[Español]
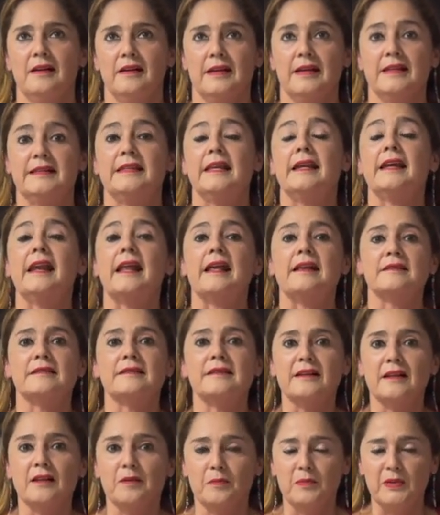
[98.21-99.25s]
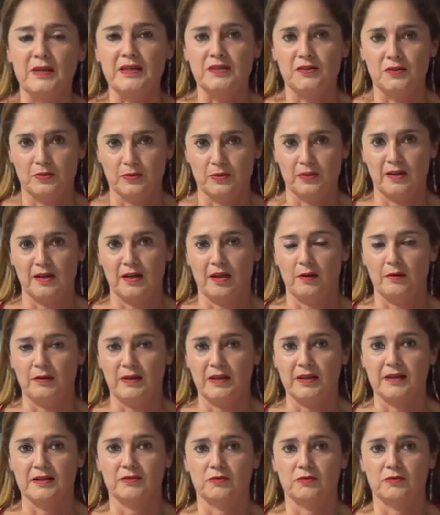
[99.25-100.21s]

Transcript: este gran servicio en la vida.